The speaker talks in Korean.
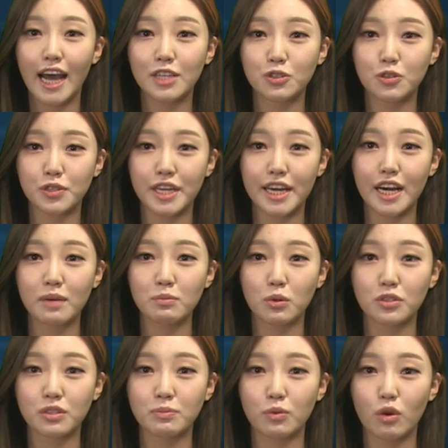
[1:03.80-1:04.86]

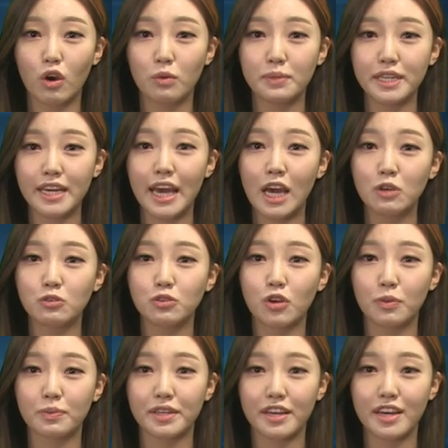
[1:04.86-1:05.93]
한국해양보증보험이
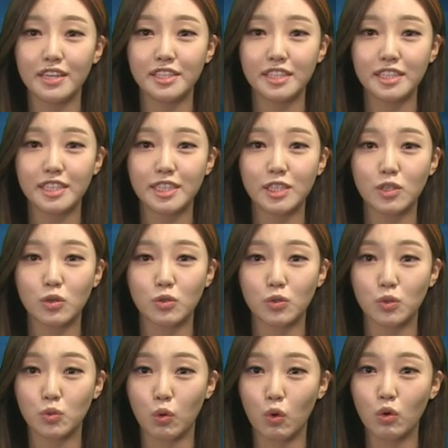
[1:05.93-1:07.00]
해운업계에
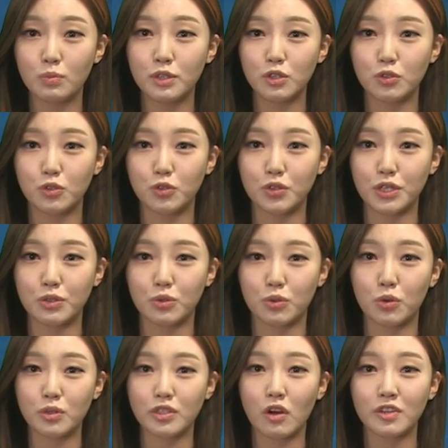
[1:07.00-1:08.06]
실질적으로 도움을 줄 수
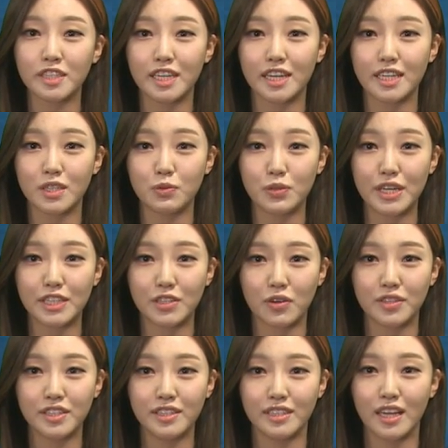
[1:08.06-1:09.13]
있도록 성장하기
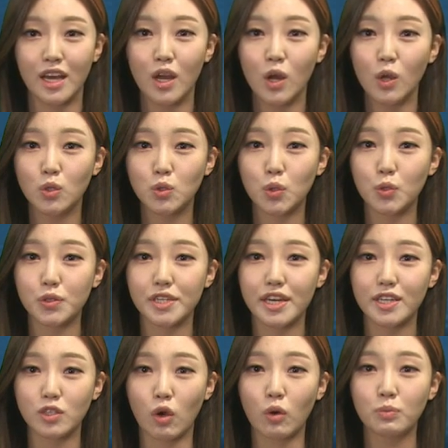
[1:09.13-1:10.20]
위해서는
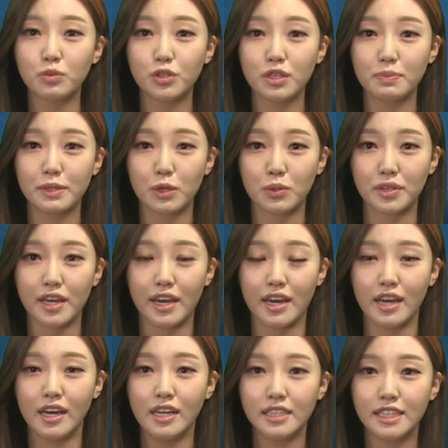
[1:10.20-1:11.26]
초기에 정부를
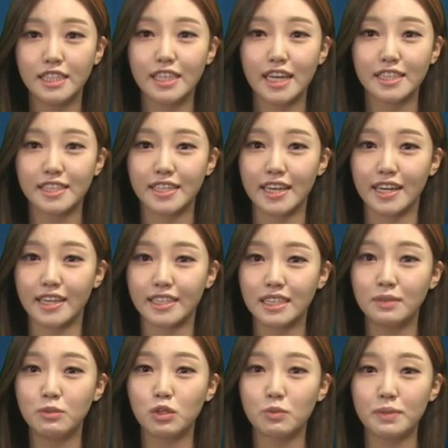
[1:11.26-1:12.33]
비롯해 지자체,
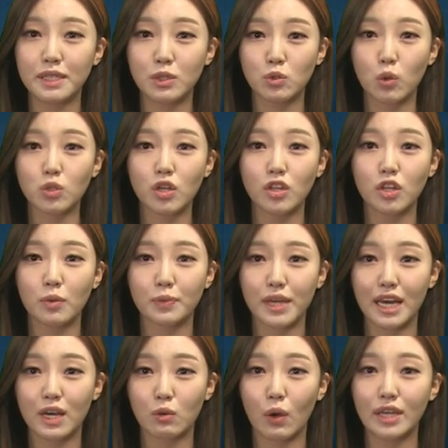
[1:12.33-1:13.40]
금융 및
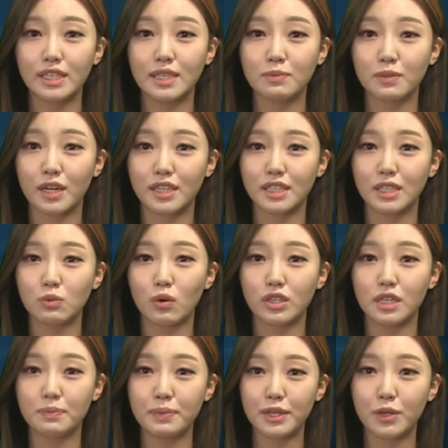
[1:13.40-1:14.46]
조선업계의 관심과
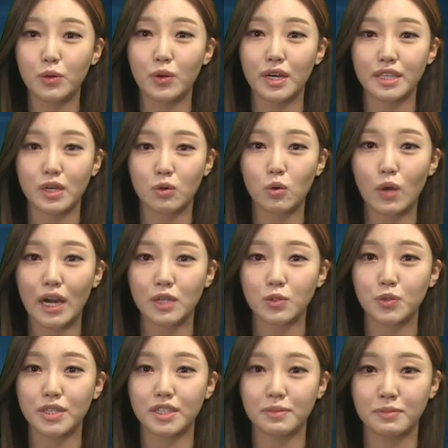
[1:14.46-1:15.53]
지원이 필요하다고
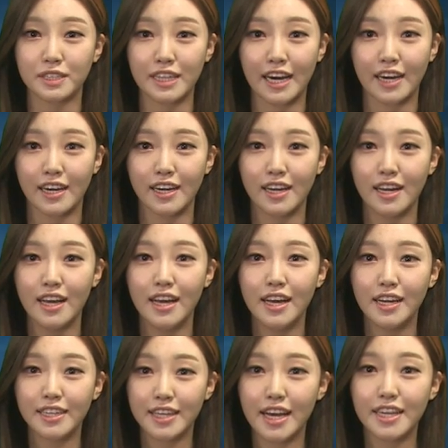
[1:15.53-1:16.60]
강조했습니다.
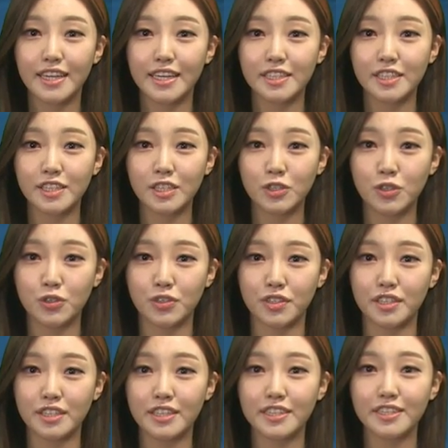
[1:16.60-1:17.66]
케이에스지
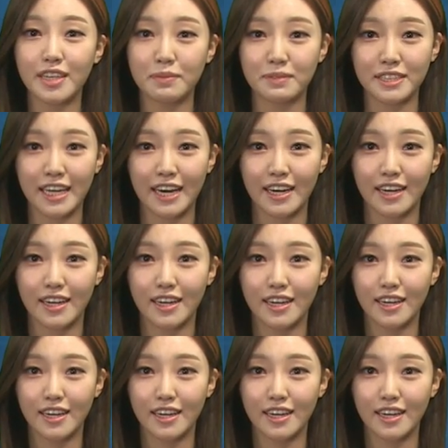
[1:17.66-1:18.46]
뉴스 이근아입니다.